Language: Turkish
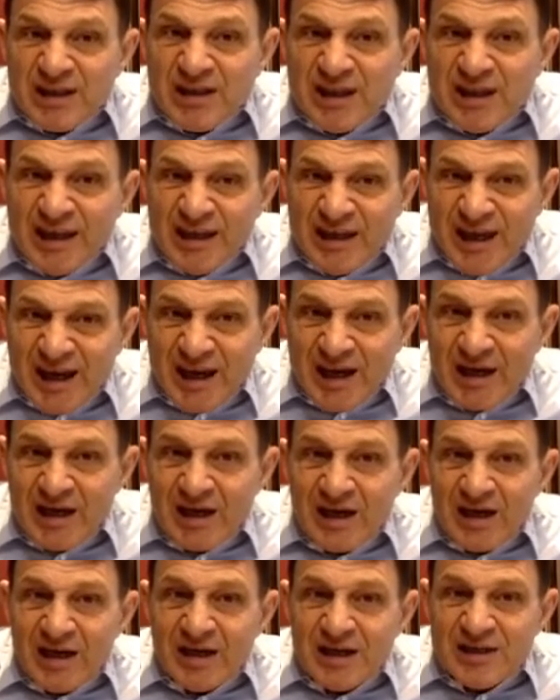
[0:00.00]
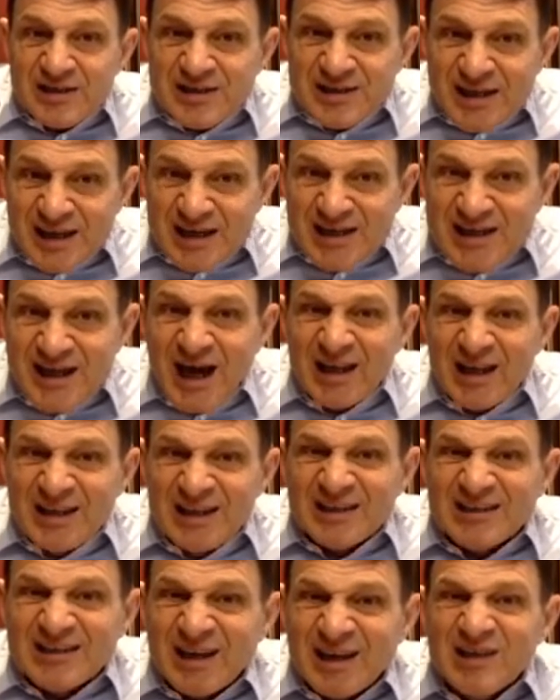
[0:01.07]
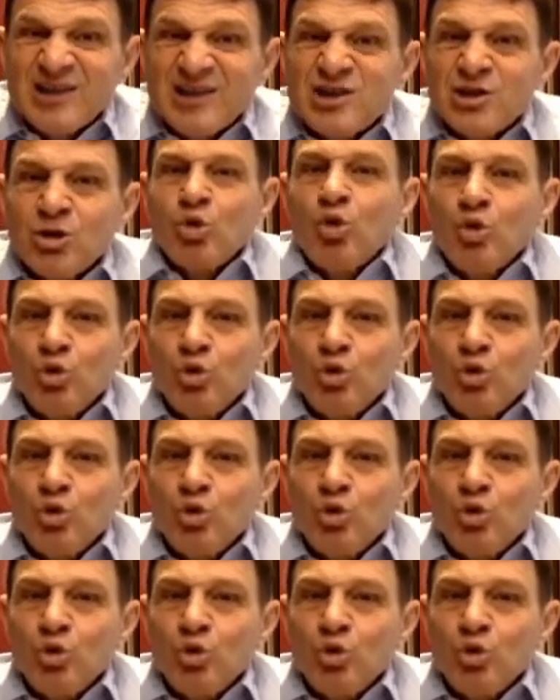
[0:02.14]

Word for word: geri zekalı tanısı